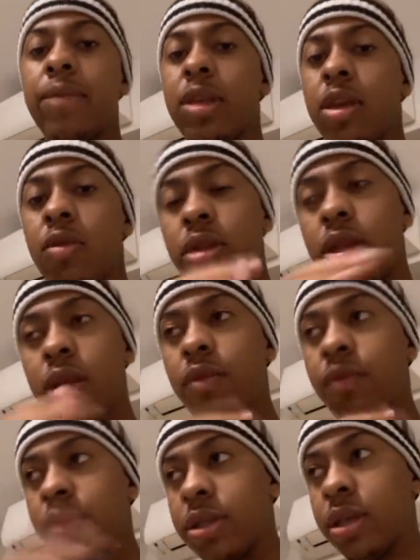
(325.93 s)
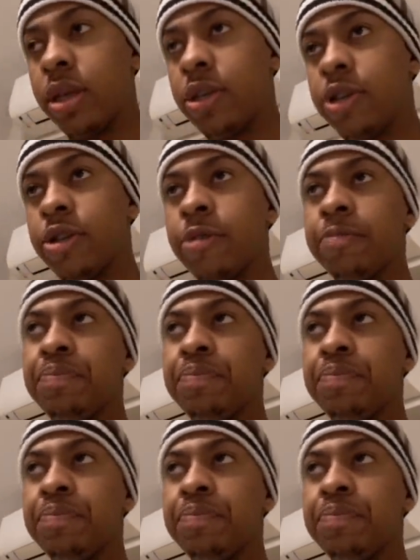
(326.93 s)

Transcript: Eu entendo vocês,